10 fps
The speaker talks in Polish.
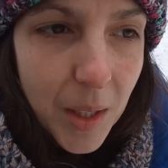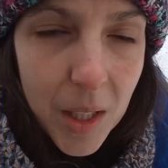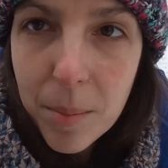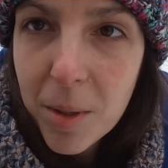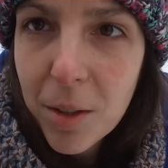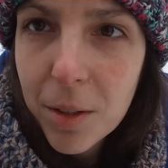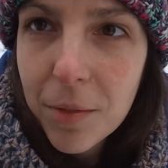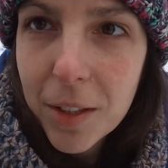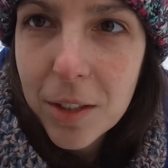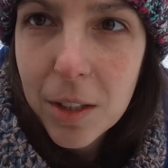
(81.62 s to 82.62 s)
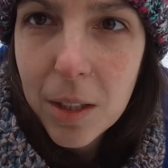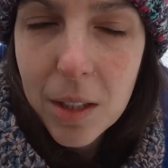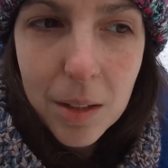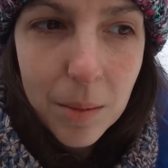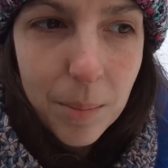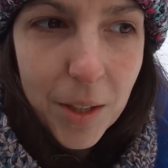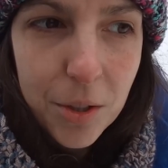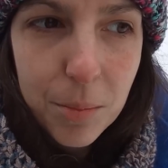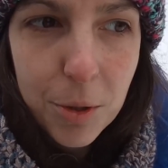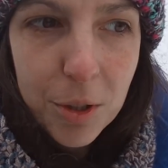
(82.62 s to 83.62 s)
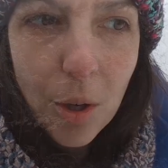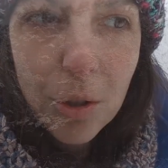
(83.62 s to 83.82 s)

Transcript: I nie minęły dwa dni i patrzę przez